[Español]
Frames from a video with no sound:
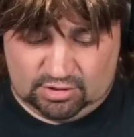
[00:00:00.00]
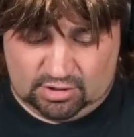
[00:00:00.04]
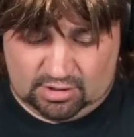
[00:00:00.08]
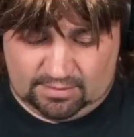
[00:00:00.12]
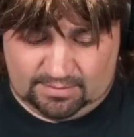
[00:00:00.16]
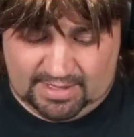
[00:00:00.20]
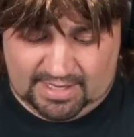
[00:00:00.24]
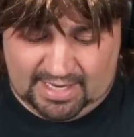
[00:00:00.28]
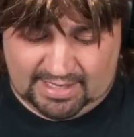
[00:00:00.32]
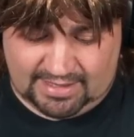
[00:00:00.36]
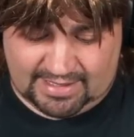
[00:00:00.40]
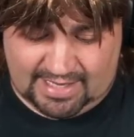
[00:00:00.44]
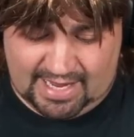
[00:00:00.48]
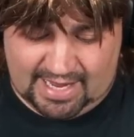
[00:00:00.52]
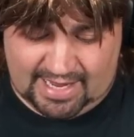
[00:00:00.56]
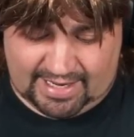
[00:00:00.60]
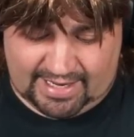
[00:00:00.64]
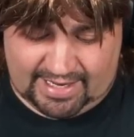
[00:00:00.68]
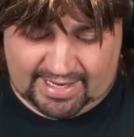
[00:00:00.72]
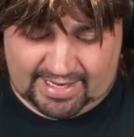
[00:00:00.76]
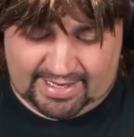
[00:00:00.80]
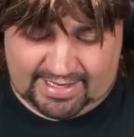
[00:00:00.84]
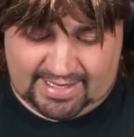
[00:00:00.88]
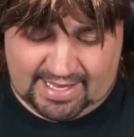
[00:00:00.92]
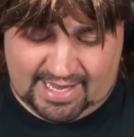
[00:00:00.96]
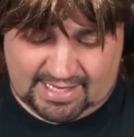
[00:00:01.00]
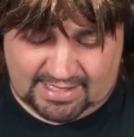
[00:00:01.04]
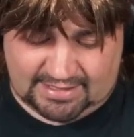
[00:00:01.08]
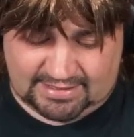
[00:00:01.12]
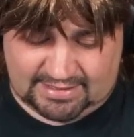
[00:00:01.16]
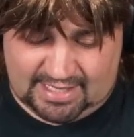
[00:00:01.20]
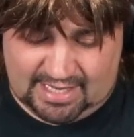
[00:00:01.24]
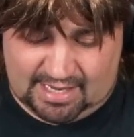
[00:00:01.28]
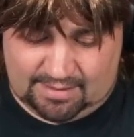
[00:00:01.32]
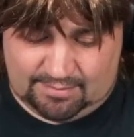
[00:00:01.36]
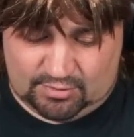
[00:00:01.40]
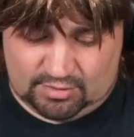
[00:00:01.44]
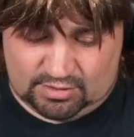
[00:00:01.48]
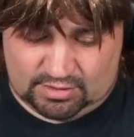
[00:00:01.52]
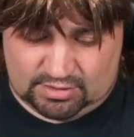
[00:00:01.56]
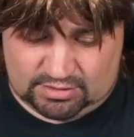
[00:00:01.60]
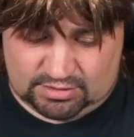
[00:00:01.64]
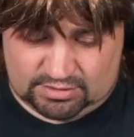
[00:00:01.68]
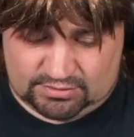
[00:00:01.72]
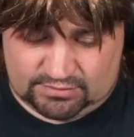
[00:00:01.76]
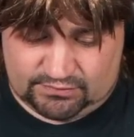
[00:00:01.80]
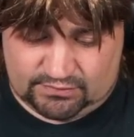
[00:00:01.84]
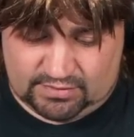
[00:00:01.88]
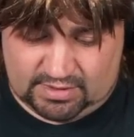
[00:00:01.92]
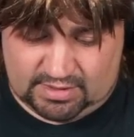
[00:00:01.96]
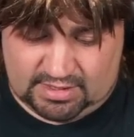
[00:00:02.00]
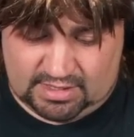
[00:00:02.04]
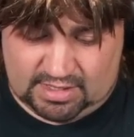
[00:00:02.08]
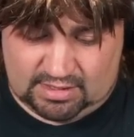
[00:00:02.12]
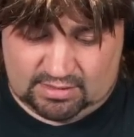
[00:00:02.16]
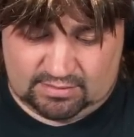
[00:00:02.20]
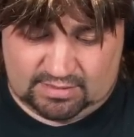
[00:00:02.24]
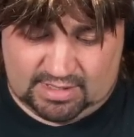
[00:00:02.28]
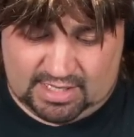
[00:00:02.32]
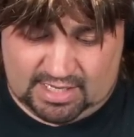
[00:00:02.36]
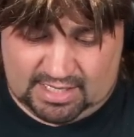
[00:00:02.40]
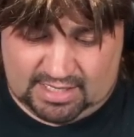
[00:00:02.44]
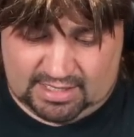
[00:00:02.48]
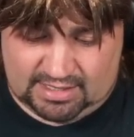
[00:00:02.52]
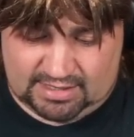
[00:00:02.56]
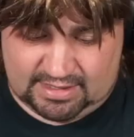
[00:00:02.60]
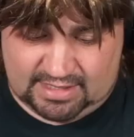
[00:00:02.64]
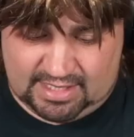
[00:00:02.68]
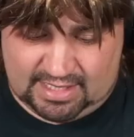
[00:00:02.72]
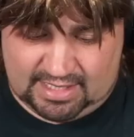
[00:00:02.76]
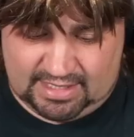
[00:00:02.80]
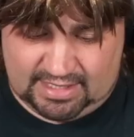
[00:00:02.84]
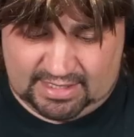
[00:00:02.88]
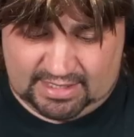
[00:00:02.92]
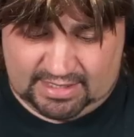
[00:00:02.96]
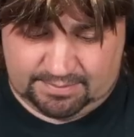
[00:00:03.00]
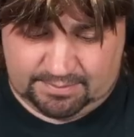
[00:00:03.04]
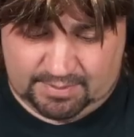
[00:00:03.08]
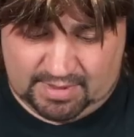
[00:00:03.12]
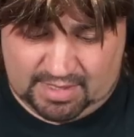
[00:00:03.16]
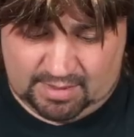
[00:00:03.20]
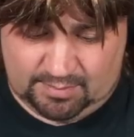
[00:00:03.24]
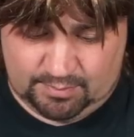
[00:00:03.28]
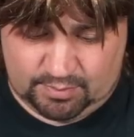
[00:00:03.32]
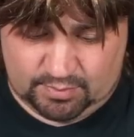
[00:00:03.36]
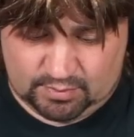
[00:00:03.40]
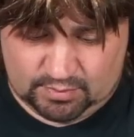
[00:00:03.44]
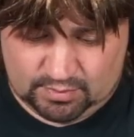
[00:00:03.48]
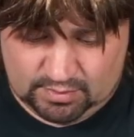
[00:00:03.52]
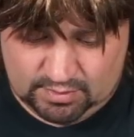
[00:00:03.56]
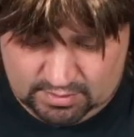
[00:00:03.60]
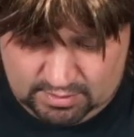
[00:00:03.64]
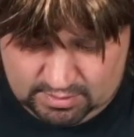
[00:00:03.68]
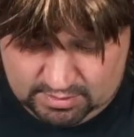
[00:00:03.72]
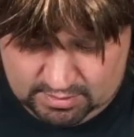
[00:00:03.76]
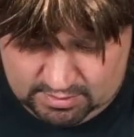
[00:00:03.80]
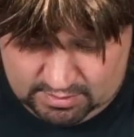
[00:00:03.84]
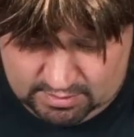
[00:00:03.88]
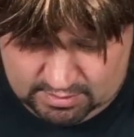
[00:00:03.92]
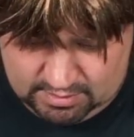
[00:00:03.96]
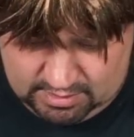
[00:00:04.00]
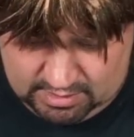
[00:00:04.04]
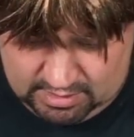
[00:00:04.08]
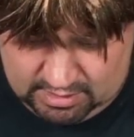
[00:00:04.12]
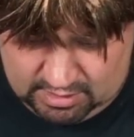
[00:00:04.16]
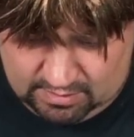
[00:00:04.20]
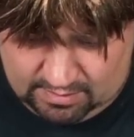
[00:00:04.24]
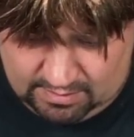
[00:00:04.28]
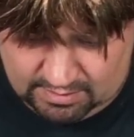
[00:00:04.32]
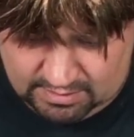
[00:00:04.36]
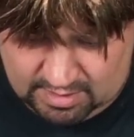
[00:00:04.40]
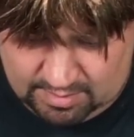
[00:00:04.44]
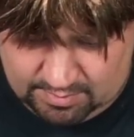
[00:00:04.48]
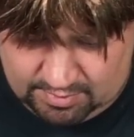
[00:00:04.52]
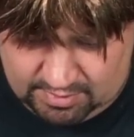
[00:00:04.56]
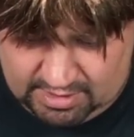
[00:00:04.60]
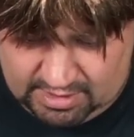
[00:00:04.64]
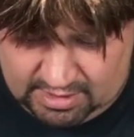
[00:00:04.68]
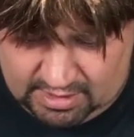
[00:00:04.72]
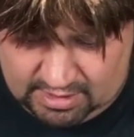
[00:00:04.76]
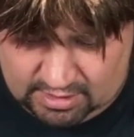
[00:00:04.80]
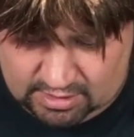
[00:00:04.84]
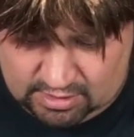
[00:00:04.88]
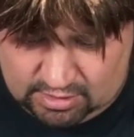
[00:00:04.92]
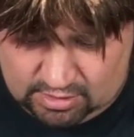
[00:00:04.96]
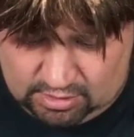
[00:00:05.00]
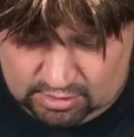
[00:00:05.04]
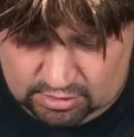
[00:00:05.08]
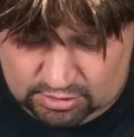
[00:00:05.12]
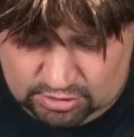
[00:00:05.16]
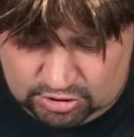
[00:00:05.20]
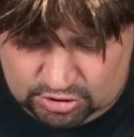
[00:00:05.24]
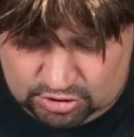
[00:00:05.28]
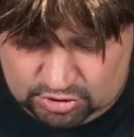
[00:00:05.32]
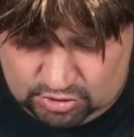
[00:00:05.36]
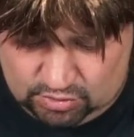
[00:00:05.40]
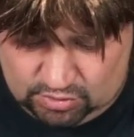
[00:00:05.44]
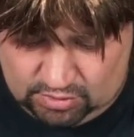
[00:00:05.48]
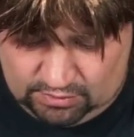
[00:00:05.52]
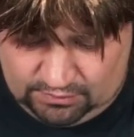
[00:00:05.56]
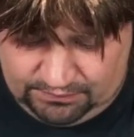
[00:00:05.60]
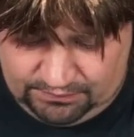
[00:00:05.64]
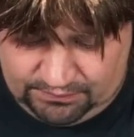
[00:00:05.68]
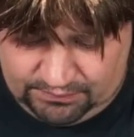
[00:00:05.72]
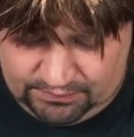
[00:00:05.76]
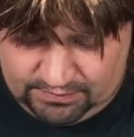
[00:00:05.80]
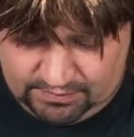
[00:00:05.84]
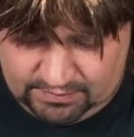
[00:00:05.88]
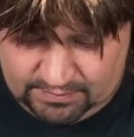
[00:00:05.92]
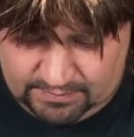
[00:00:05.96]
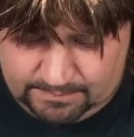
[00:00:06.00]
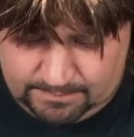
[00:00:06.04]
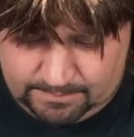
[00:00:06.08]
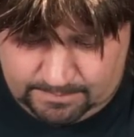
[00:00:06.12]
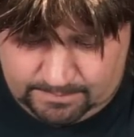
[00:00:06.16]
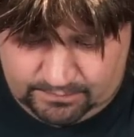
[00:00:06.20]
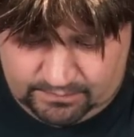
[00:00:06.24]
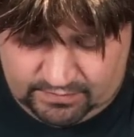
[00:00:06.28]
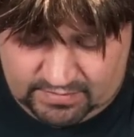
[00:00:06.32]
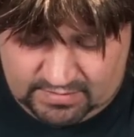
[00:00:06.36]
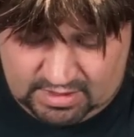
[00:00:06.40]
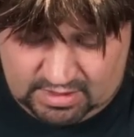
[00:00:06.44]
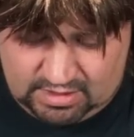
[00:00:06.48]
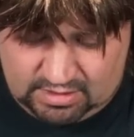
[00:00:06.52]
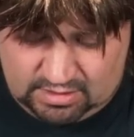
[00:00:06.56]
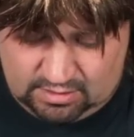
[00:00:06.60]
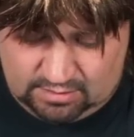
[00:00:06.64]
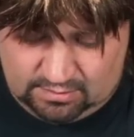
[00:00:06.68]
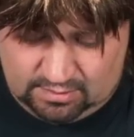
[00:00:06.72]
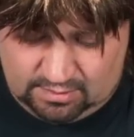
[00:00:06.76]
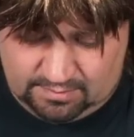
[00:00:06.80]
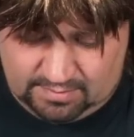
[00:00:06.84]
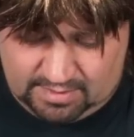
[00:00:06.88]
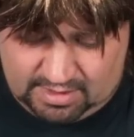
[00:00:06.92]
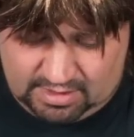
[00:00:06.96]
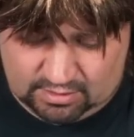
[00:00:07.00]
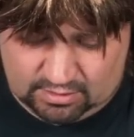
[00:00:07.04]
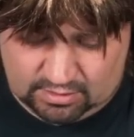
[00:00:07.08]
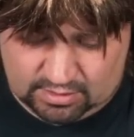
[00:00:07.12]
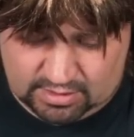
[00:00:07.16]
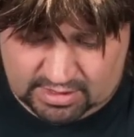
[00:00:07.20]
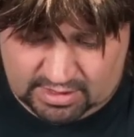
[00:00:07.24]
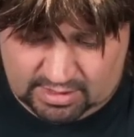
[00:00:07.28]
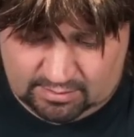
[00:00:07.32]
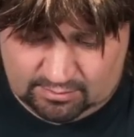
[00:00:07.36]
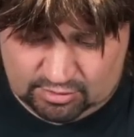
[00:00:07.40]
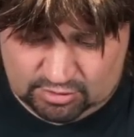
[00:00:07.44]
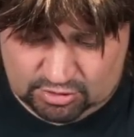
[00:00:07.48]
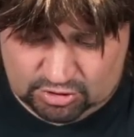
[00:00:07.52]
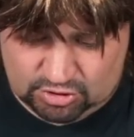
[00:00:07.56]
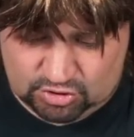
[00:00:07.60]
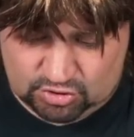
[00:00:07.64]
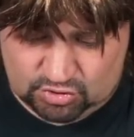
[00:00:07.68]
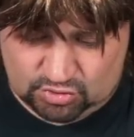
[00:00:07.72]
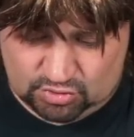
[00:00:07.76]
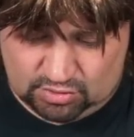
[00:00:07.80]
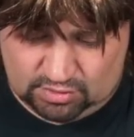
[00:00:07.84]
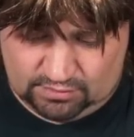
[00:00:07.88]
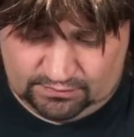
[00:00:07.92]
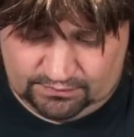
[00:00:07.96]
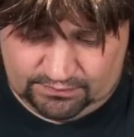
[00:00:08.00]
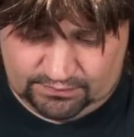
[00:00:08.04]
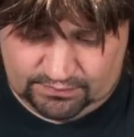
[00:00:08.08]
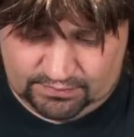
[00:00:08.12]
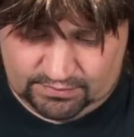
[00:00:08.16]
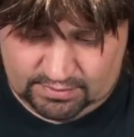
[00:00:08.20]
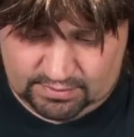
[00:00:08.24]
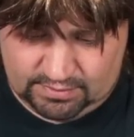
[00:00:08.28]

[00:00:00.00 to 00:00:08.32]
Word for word: ¡Doble ataque! ¡Ya estamos! Fuerza lunar, dale, papu. Y lo vamos a poner con surf. Hidrobomba no, queremos surf.